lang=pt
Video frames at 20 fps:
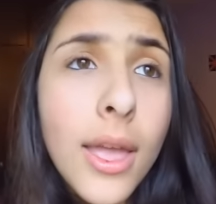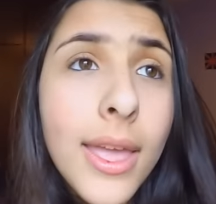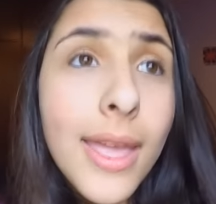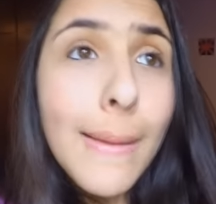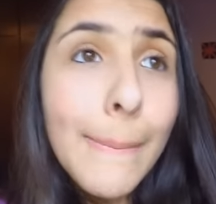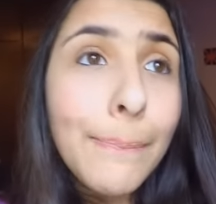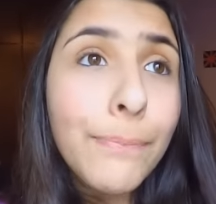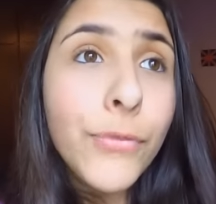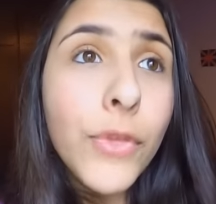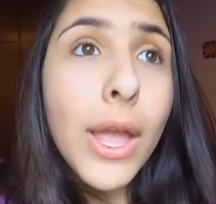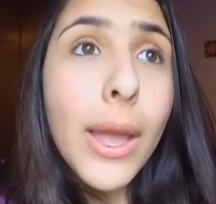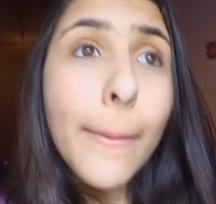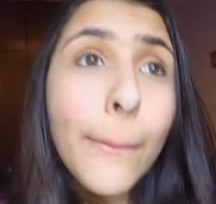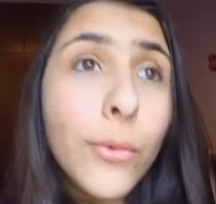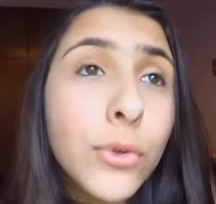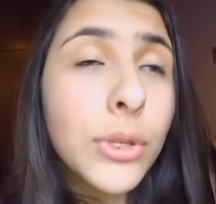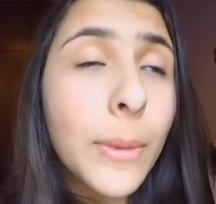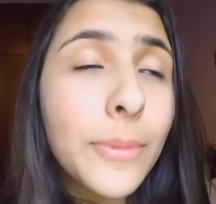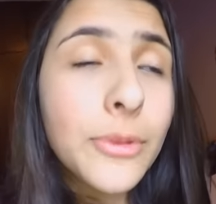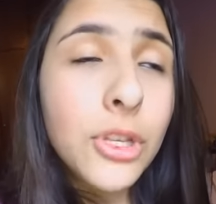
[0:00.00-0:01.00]
E
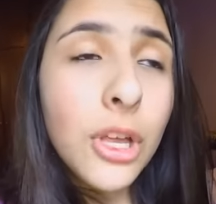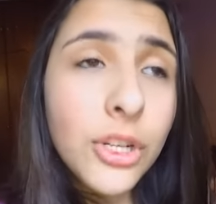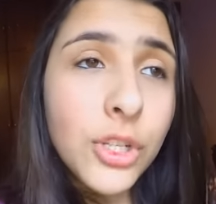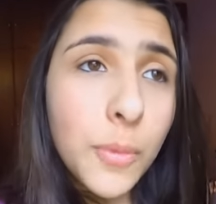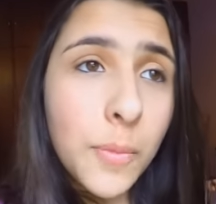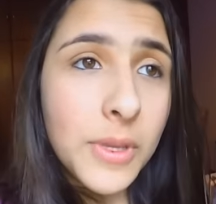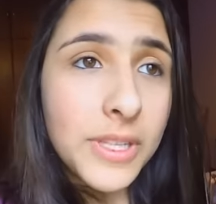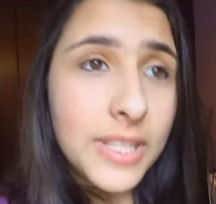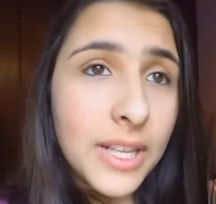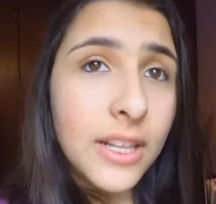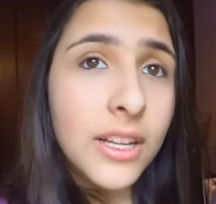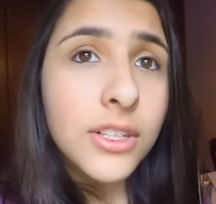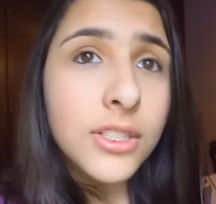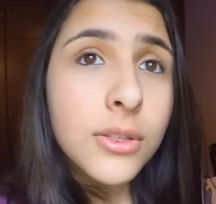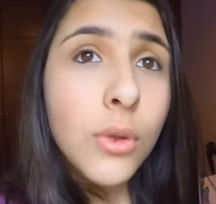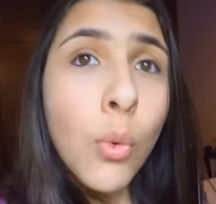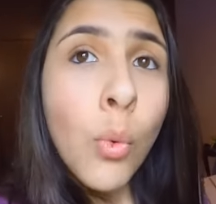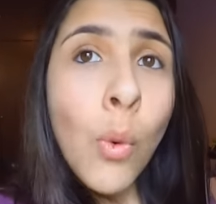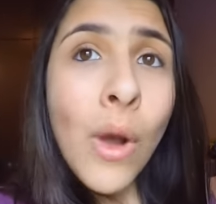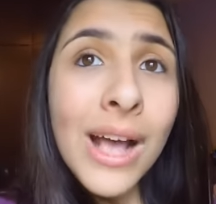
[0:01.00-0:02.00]
os episódios de Pixelândia
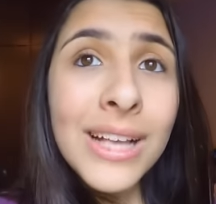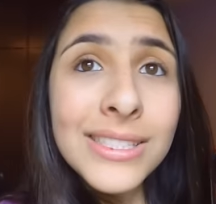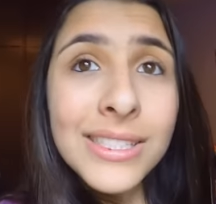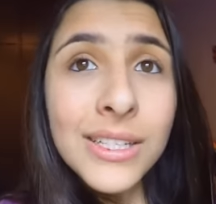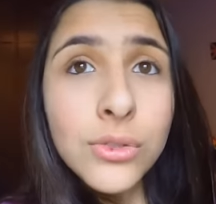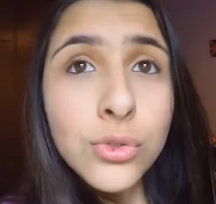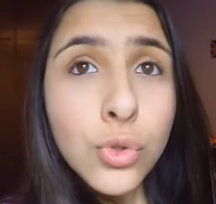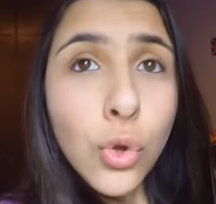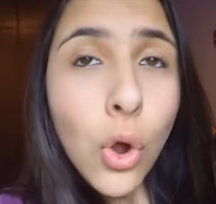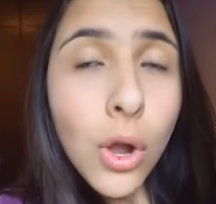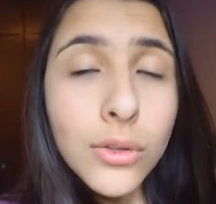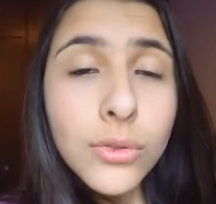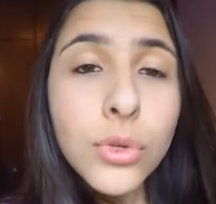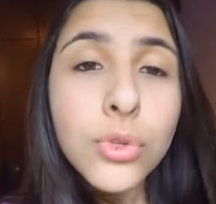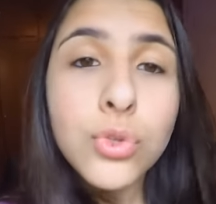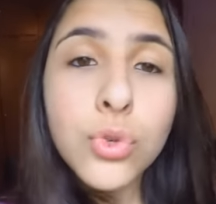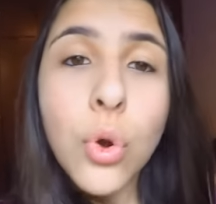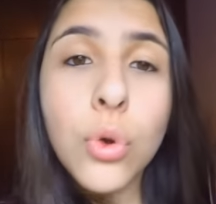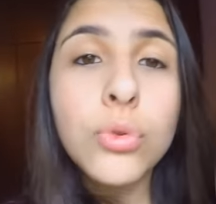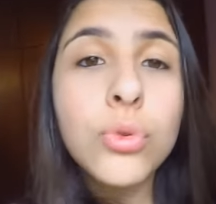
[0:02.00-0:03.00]
estão quase
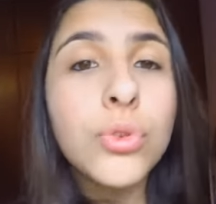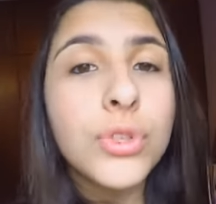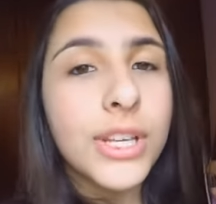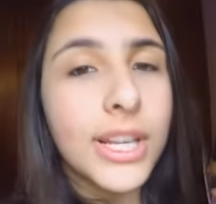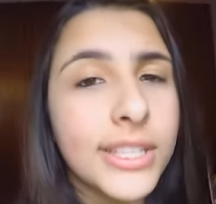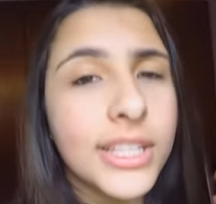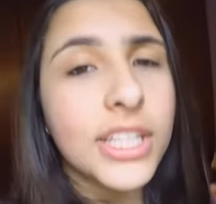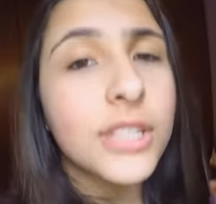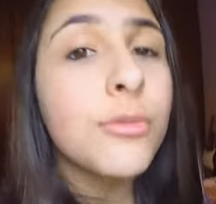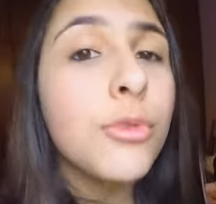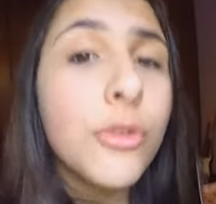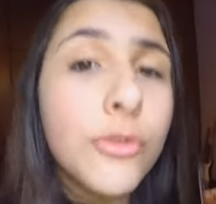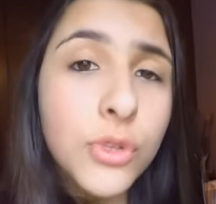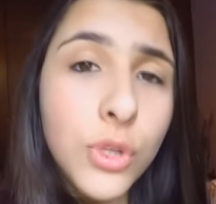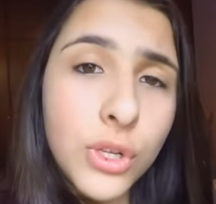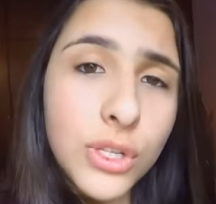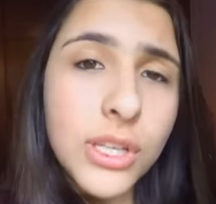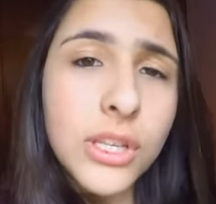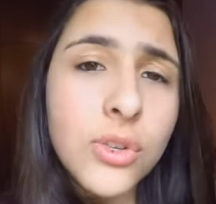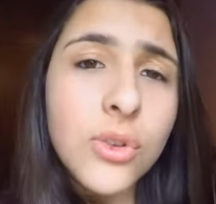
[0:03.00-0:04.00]
todos com 200 mil
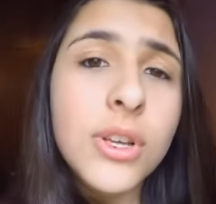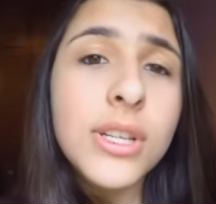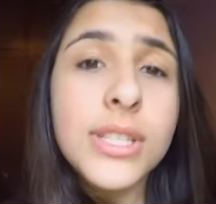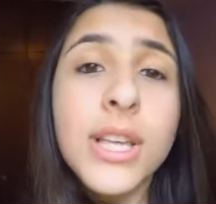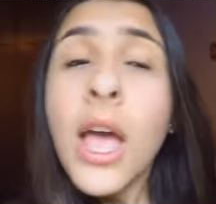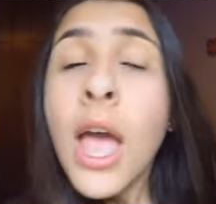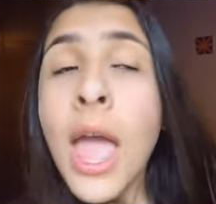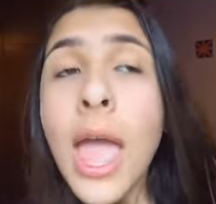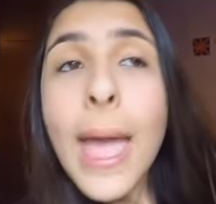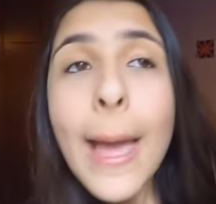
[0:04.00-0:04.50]
visualizações.